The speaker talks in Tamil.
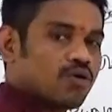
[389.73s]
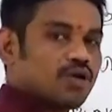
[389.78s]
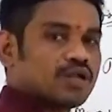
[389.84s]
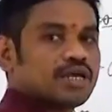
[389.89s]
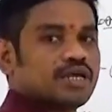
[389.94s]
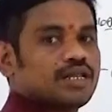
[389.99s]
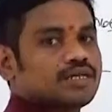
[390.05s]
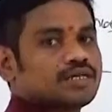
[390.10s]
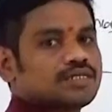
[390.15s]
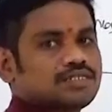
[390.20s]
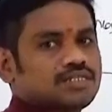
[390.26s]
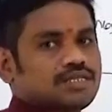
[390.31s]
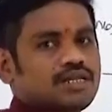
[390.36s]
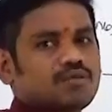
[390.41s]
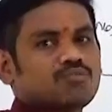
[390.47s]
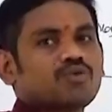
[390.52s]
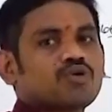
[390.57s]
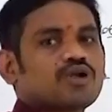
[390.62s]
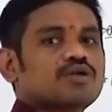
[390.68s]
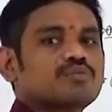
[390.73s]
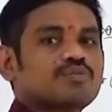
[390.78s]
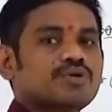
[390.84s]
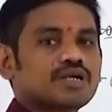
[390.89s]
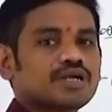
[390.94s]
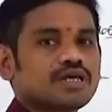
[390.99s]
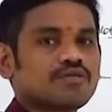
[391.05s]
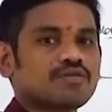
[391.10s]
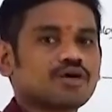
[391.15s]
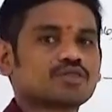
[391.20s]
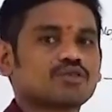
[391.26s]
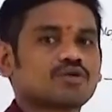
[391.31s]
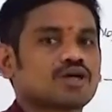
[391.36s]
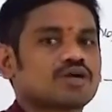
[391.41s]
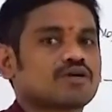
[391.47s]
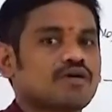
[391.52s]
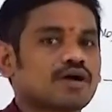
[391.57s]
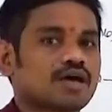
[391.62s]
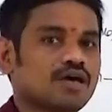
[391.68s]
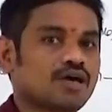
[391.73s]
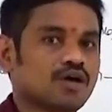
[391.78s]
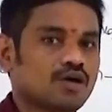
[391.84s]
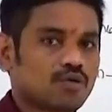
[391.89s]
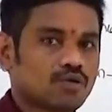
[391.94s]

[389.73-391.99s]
கொள்கைகளுக்கு சில முரண்பட்டு இவங்க தொடங்குவாங்க